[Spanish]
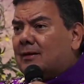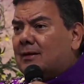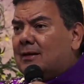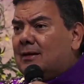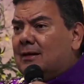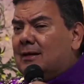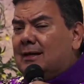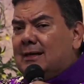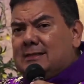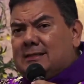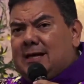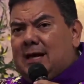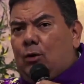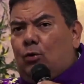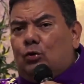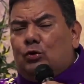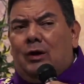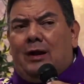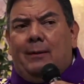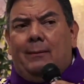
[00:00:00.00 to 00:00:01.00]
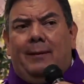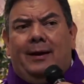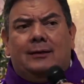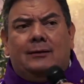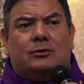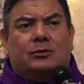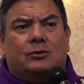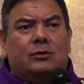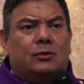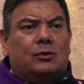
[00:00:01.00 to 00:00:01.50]
Segundo
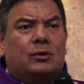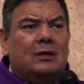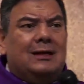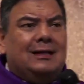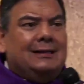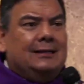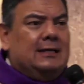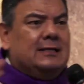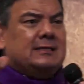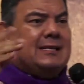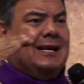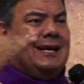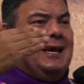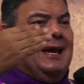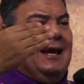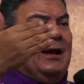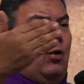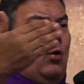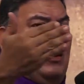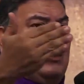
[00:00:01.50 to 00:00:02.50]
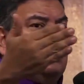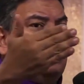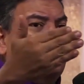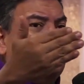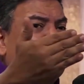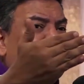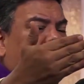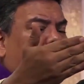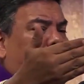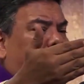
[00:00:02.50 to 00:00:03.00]
elemento, dice que cuando
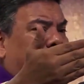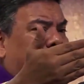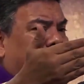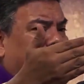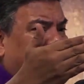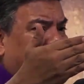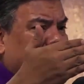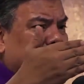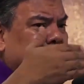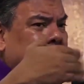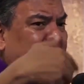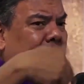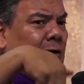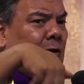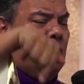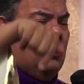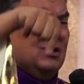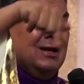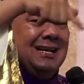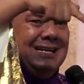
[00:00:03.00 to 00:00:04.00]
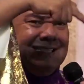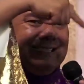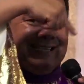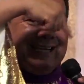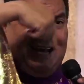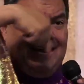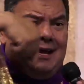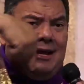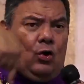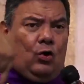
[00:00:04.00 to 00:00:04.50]
llama a Lázaro
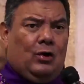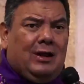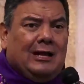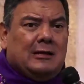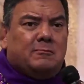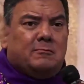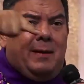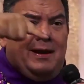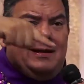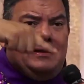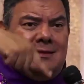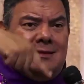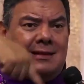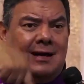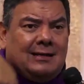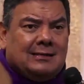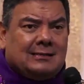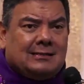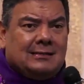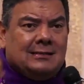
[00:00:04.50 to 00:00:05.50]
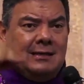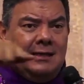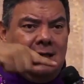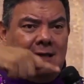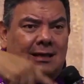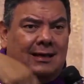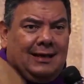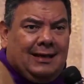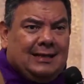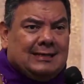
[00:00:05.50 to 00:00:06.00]
sale con las vendas,
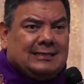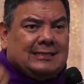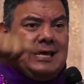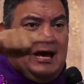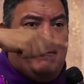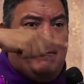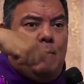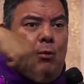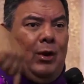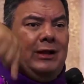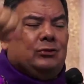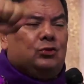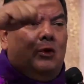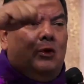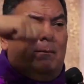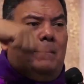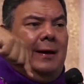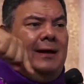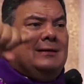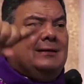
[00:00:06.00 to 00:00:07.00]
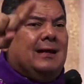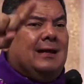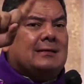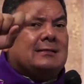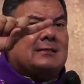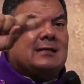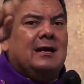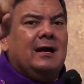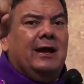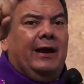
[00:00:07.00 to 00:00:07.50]
que está envuelto en vendas.
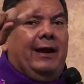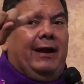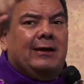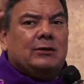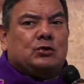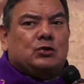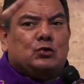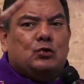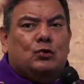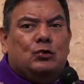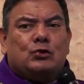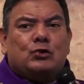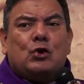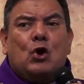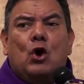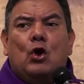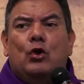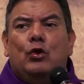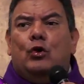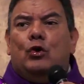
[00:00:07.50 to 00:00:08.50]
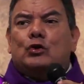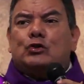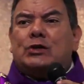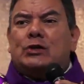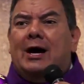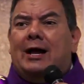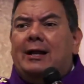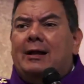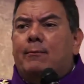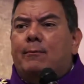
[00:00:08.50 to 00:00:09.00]
Jesús no
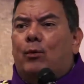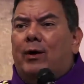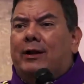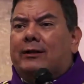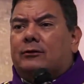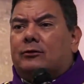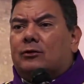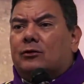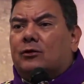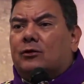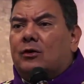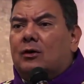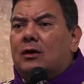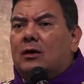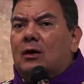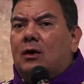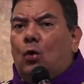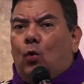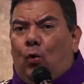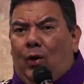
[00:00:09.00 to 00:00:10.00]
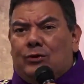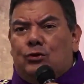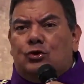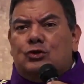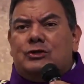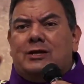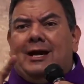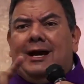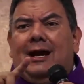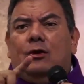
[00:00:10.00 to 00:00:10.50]
sale envuelto. Cuando
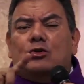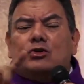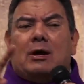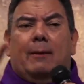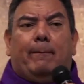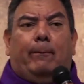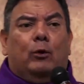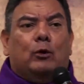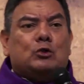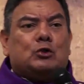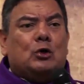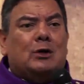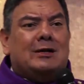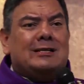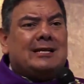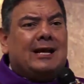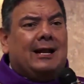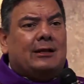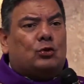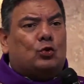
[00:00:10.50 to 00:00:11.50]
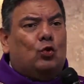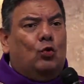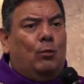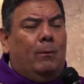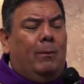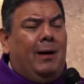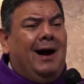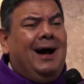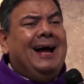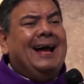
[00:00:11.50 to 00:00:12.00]
llegan los apóstoles a la
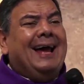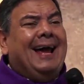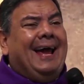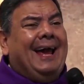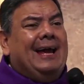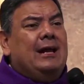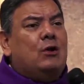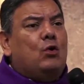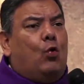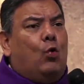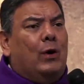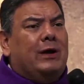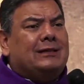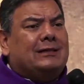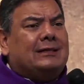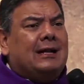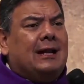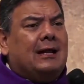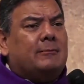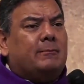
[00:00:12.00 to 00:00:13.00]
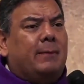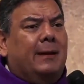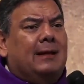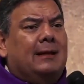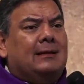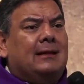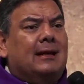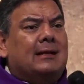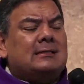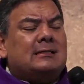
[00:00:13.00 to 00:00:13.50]
tumba encuentran las
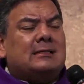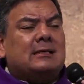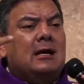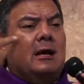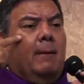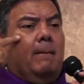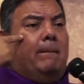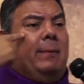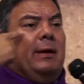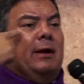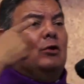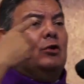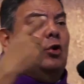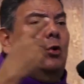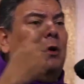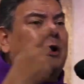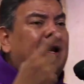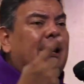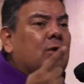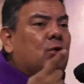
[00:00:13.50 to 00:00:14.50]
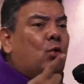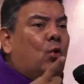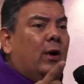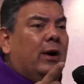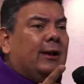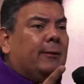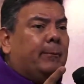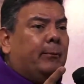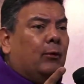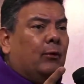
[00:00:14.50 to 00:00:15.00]
vendas, pero no ven el
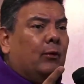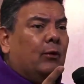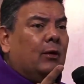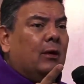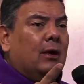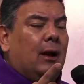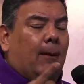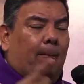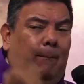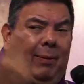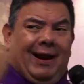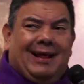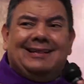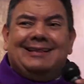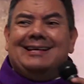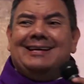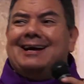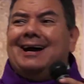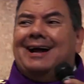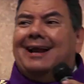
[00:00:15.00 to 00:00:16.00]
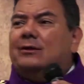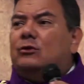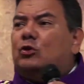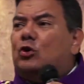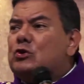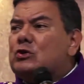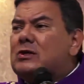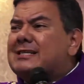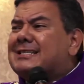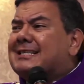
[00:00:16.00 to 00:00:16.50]
cuerpo para indicar
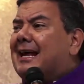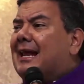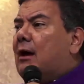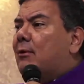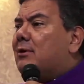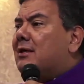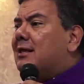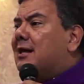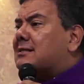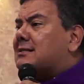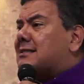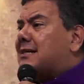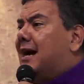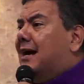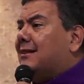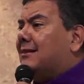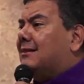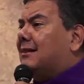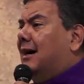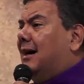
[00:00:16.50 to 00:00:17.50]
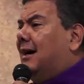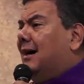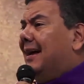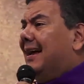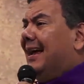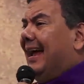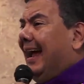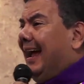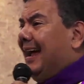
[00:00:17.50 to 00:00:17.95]
entonces que la vida santa en